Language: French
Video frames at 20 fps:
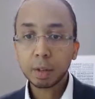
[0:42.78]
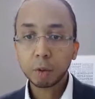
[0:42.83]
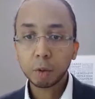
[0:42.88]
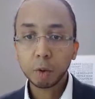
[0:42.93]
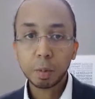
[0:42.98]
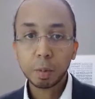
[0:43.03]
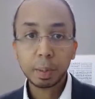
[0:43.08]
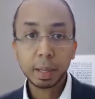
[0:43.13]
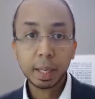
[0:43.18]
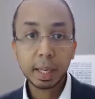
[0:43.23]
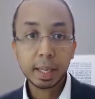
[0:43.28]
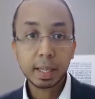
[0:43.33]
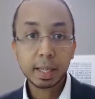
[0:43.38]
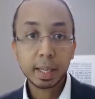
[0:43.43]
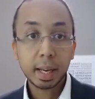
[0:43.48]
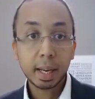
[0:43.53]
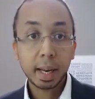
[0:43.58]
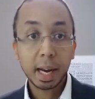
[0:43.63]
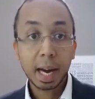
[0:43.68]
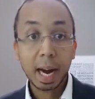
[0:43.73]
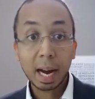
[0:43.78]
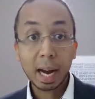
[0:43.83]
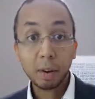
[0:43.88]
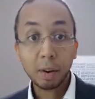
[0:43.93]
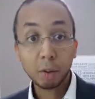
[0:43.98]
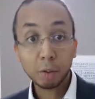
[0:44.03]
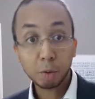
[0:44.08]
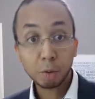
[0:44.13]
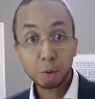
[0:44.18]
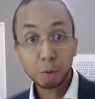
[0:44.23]
entreprises
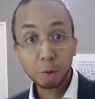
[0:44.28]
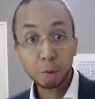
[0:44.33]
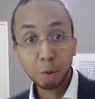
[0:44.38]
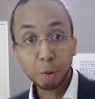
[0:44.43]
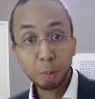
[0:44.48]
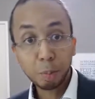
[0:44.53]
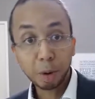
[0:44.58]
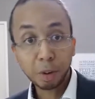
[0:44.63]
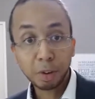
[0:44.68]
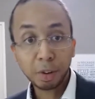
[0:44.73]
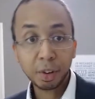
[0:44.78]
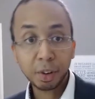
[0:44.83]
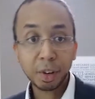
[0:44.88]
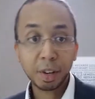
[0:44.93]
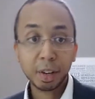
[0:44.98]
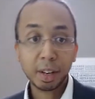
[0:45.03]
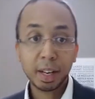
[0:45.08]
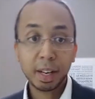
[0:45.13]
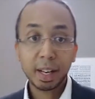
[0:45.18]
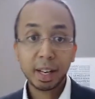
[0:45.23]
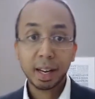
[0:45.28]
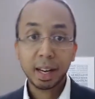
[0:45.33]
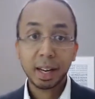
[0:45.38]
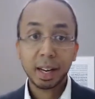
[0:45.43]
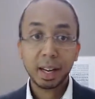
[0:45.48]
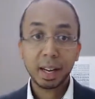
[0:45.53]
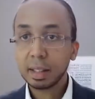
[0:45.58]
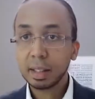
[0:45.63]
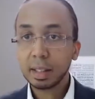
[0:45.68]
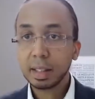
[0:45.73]
allant du solopreneur
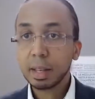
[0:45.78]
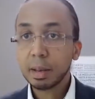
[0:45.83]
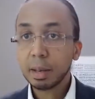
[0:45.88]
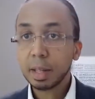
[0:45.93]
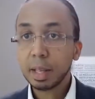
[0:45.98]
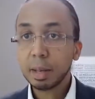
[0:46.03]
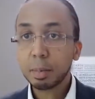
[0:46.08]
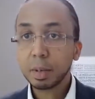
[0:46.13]
à des,